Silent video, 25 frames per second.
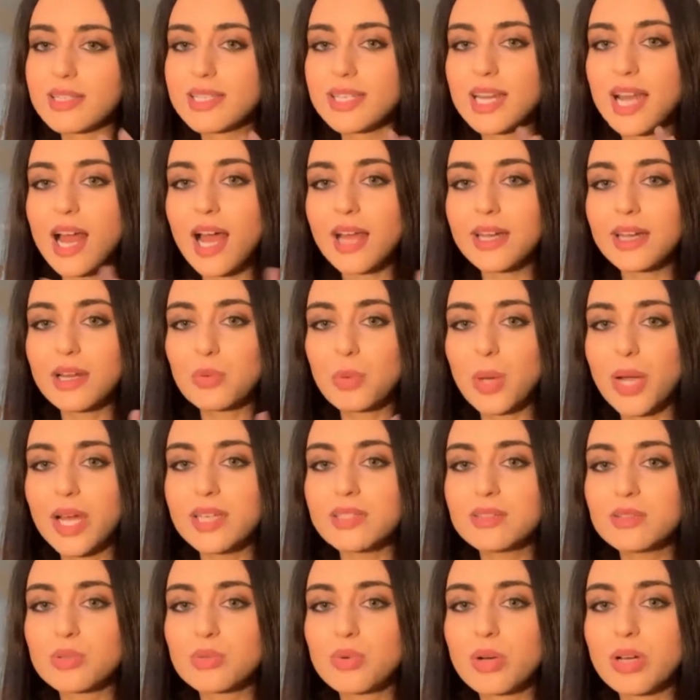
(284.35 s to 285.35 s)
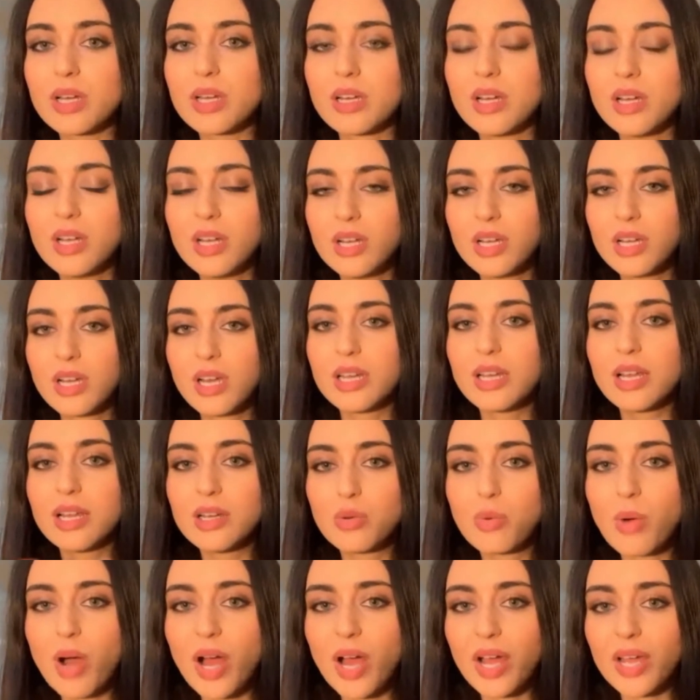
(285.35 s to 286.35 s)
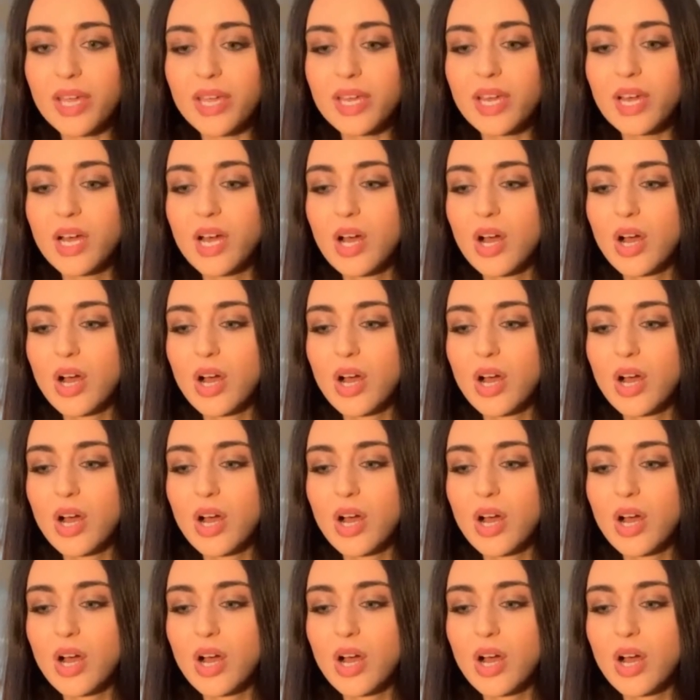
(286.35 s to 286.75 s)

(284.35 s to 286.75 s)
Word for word: سلاحنا الوحيد هو الوعي